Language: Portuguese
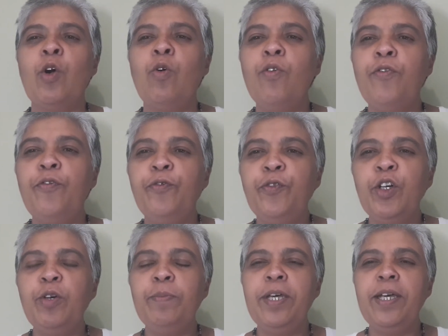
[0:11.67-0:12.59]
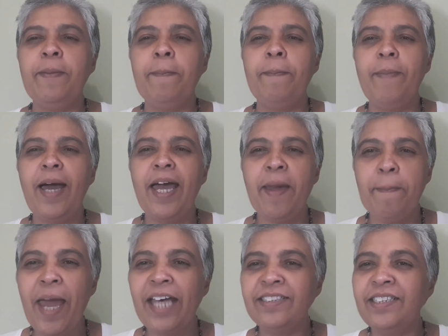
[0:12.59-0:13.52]
o filme Ma
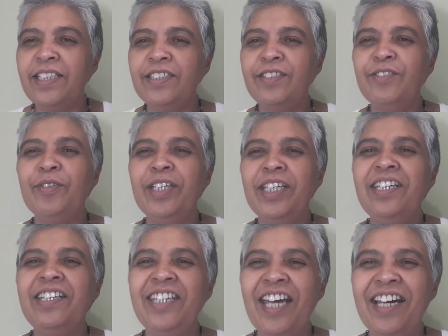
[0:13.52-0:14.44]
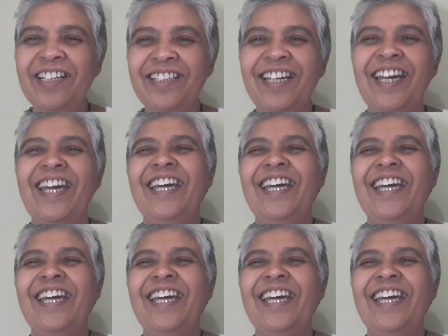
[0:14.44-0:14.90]
Mestres do Yin e Yang,